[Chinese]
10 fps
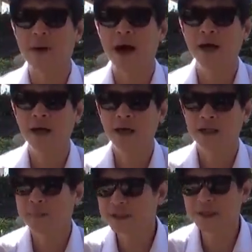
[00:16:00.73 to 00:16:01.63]
马。
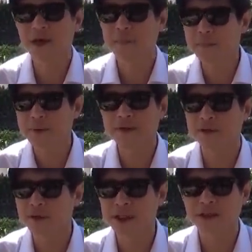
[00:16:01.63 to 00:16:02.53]
那么邓小平本
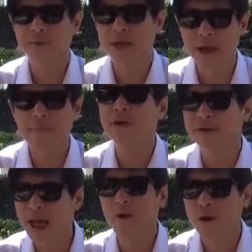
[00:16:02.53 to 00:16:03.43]
身对江泽民也没有
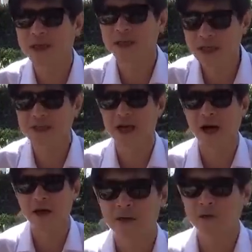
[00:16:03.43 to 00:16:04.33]
太坏的印象。
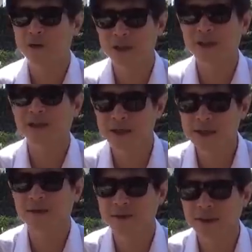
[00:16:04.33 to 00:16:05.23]
就觉得让他
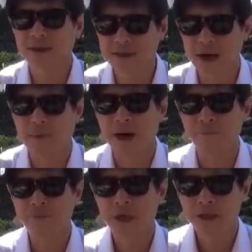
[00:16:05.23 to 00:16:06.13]
上就让他上吧，
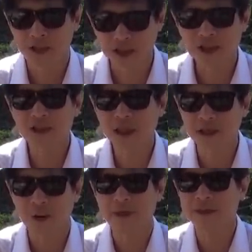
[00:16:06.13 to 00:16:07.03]
只是邓
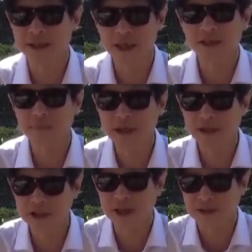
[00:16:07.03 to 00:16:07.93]
小平在江泽
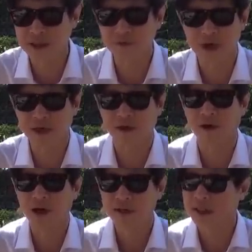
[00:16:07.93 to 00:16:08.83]
民执掌政权以
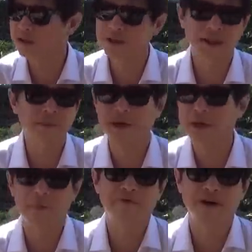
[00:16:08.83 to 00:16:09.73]
后，他对江泽民
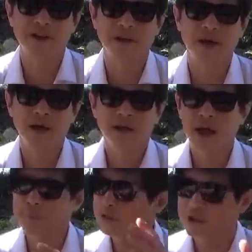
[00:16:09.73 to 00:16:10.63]
是不放心的，
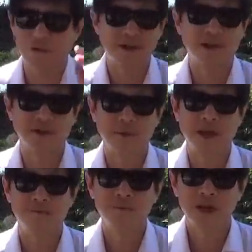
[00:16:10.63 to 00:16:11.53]
他不喜欢江泽民，
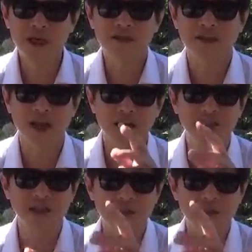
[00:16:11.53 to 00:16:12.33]
因此他给江